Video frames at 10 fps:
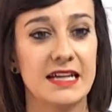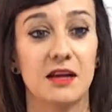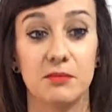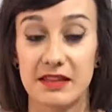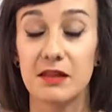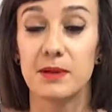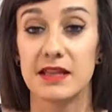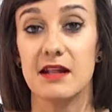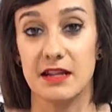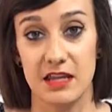También
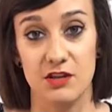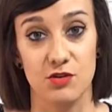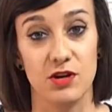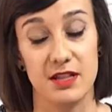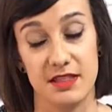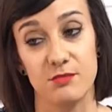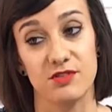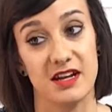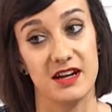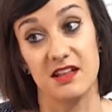depende del niño, lo que
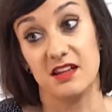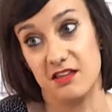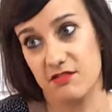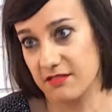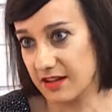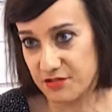decimos que cada niño